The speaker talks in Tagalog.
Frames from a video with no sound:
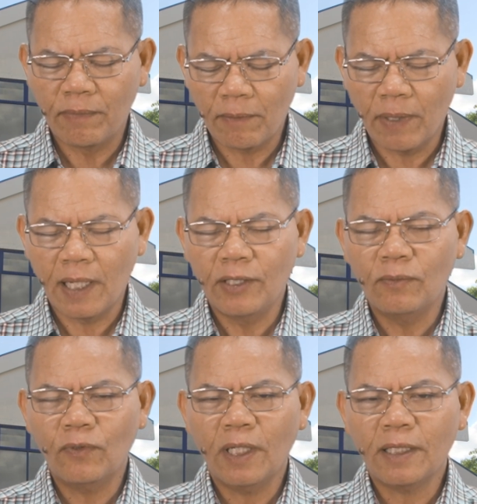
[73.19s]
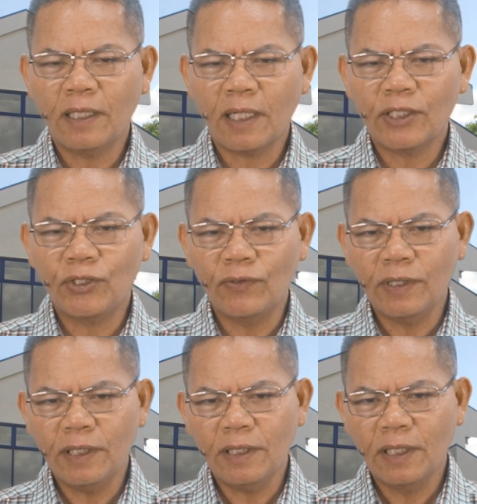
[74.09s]
Pagpalayan niyo po lahat na
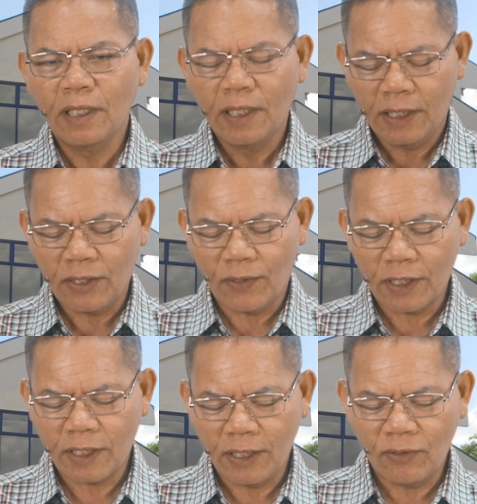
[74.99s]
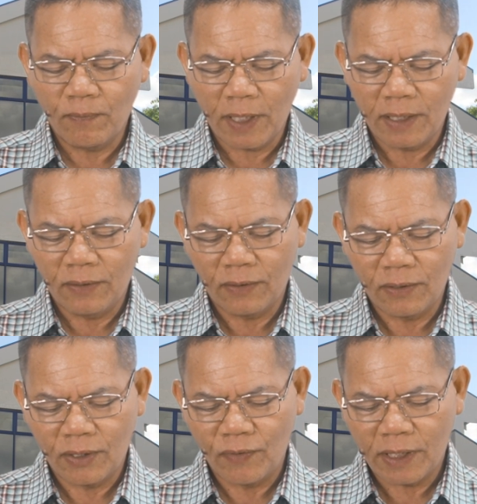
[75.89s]
nakatune in sa oras na ito,
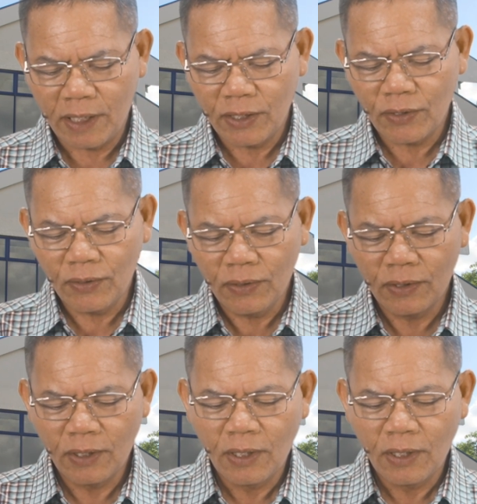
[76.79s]
Panginoon, Lord. We thank you.